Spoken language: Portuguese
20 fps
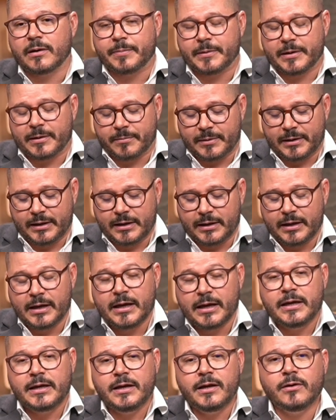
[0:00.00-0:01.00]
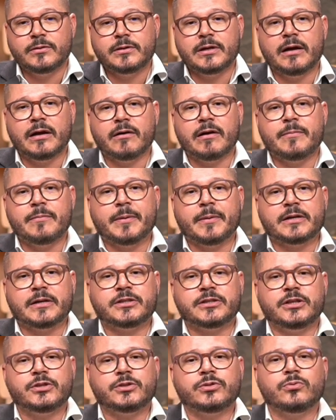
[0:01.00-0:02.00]
para mim eu trago aí para a
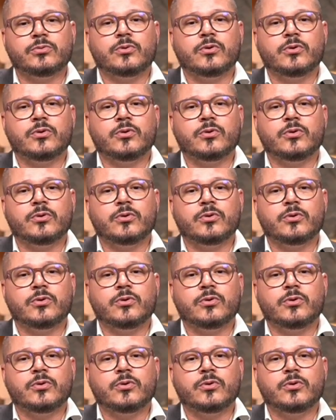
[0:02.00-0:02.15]
gente um